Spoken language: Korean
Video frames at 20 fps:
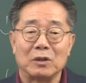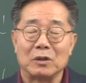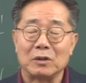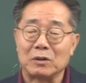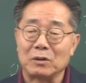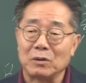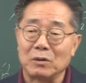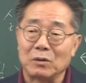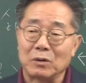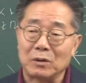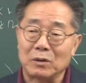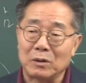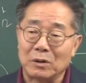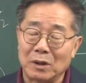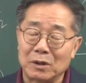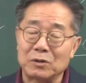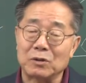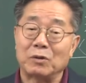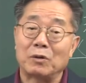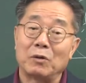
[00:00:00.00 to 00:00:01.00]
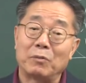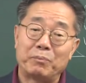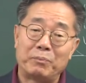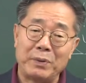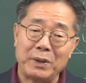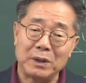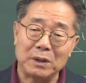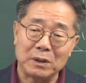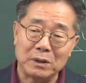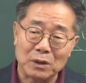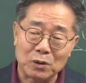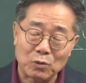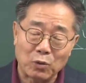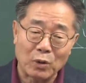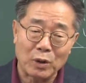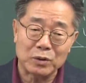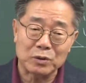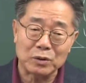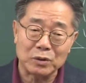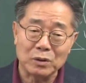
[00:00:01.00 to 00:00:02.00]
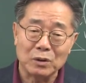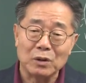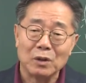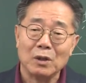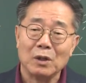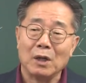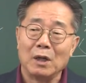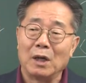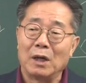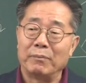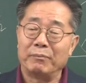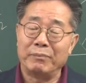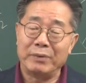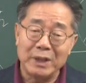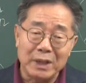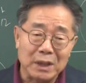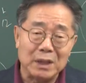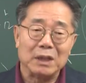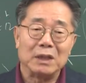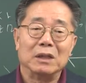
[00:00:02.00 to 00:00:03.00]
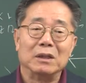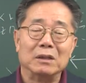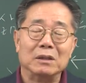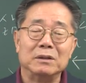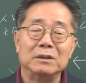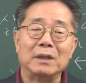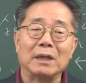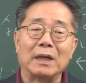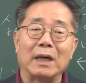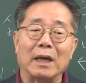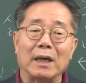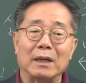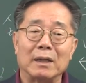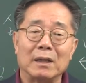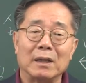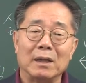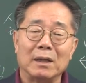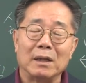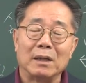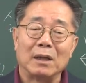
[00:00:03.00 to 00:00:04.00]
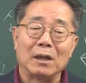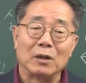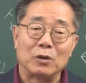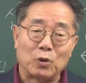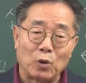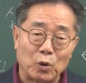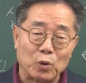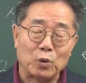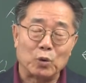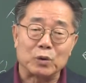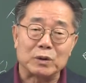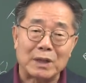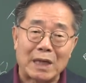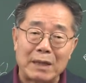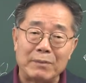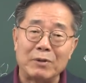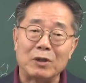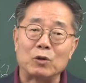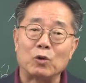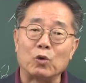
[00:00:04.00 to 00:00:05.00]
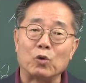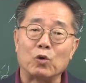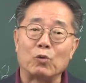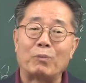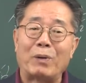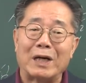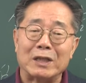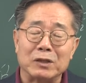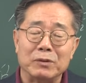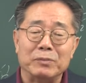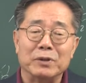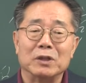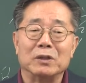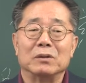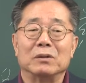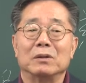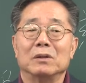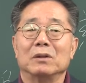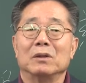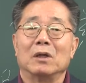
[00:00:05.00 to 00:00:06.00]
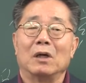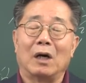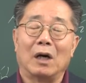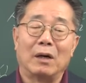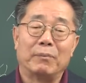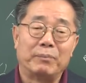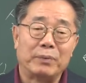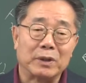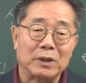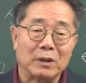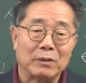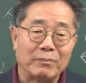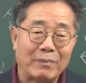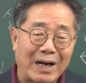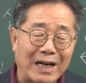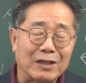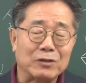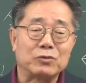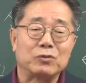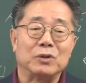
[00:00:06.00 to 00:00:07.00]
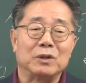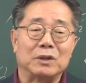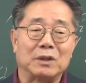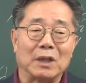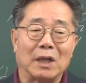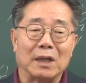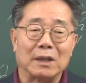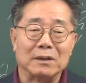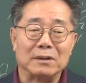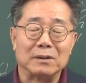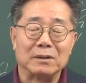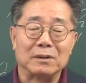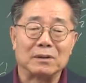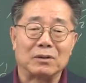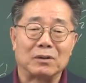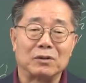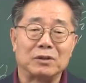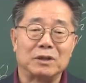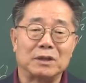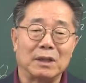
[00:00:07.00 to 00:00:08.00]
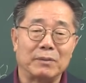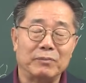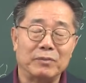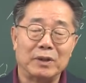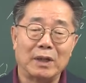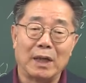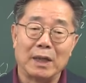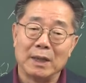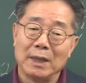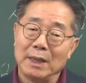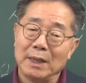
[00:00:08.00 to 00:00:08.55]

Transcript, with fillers: 그, 그래서 그 비극을 통해서 미리 인생의 교육, 삶의 교육을 받으면 빅을 아, 막을 수 있다는 것이 됩니다.